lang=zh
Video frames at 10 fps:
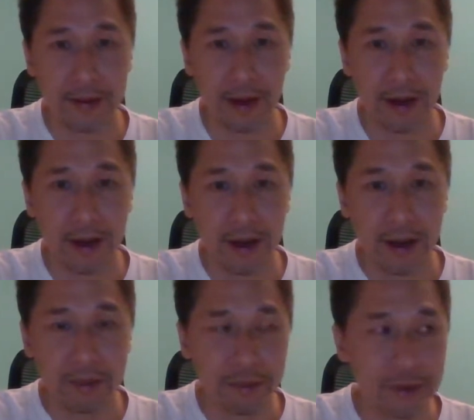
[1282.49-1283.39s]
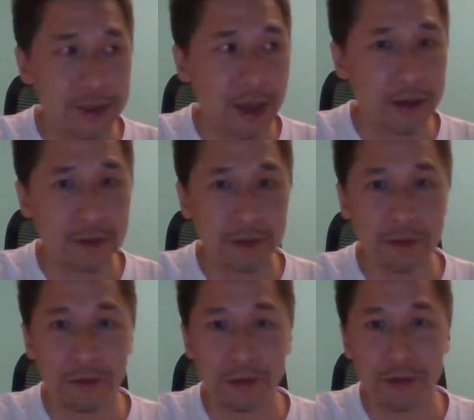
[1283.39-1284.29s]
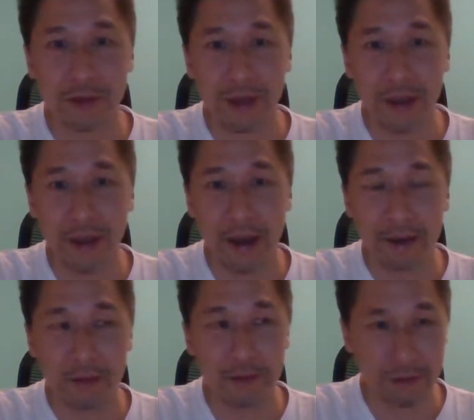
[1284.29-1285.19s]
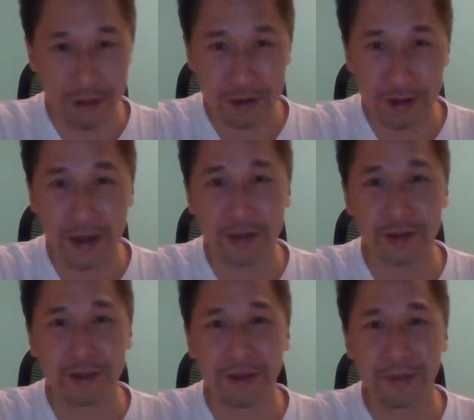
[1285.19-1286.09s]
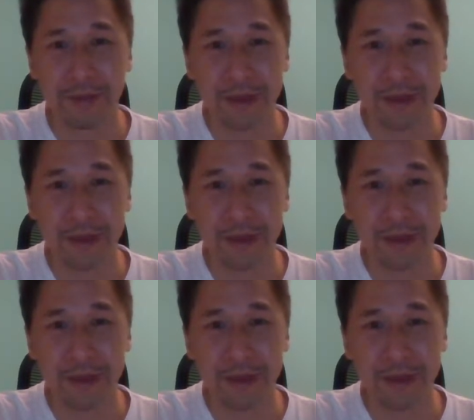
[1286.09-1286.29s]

啊，不像股市那样，股市呢就